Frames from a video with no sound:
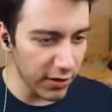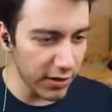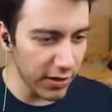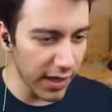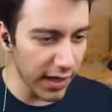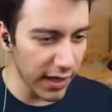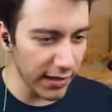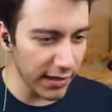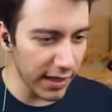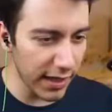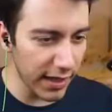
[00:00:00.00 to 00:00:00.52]
öldü
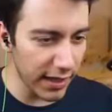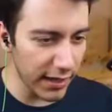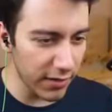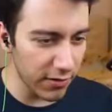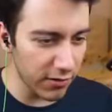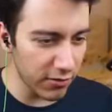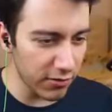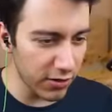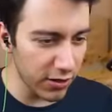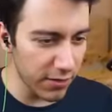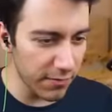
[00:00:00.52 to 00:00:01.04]
geyiklerin.
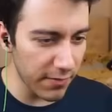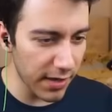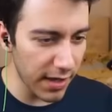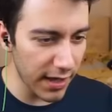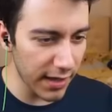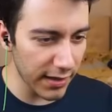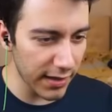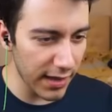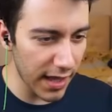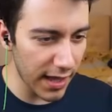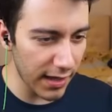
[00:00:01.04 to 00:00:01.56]
Üzgünüm
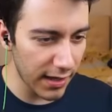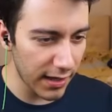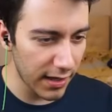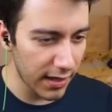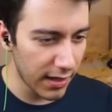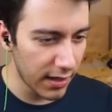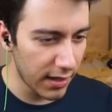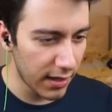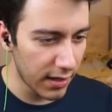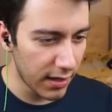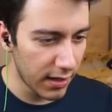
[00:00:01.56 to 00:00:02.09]
geyikler.
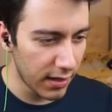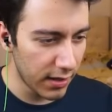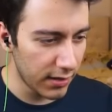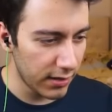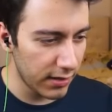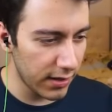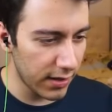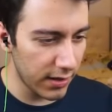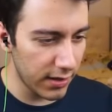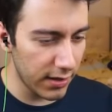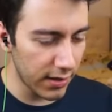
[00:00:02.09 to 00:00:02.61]

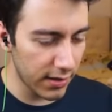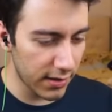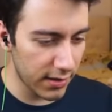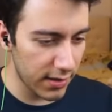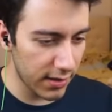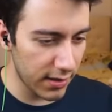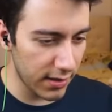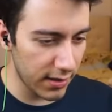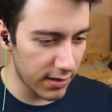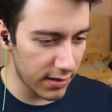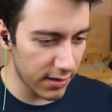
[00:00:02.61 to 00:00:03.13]
Tıkıdık
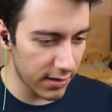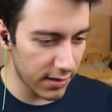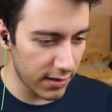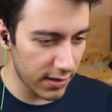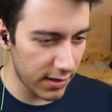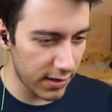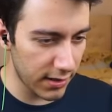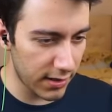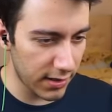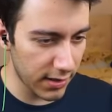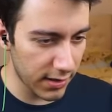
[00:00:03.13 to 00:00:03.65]
tıkıdık
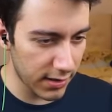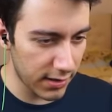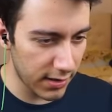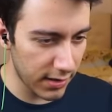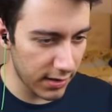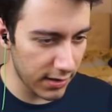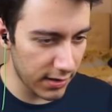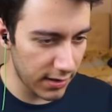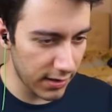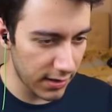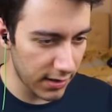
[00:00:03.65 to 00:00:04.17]
tıkıdık
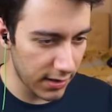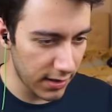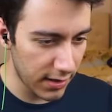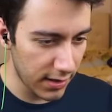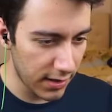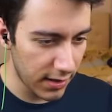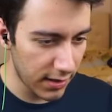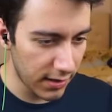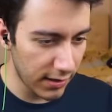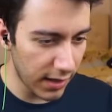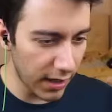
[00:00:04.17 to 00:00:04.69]
tıkıdık.
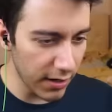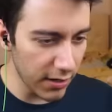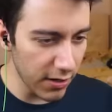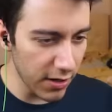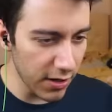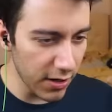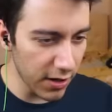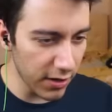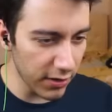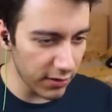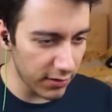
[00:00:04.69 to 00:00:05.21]

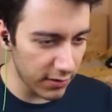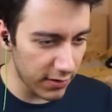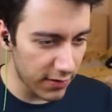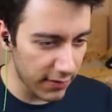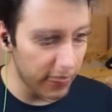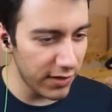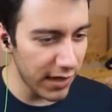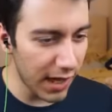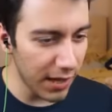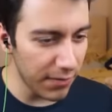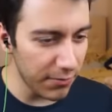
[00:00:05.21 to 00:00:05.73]
Yanıyoruz.
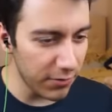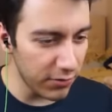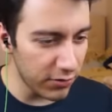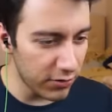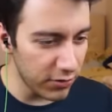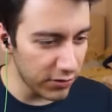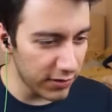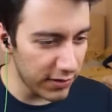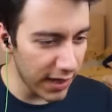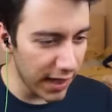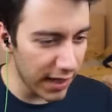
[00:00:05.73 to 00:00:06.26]
Güzel bir
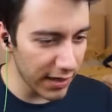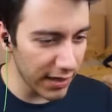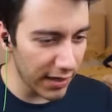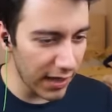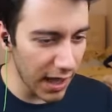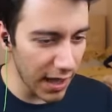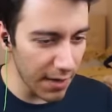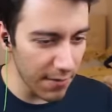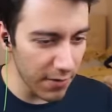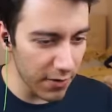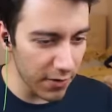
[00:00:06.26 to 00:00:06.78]
uçuş
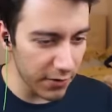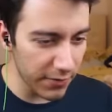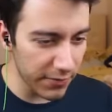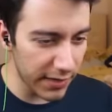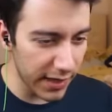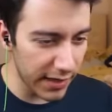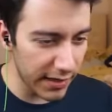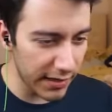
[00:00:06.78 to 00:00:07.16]
sergileyemiyorum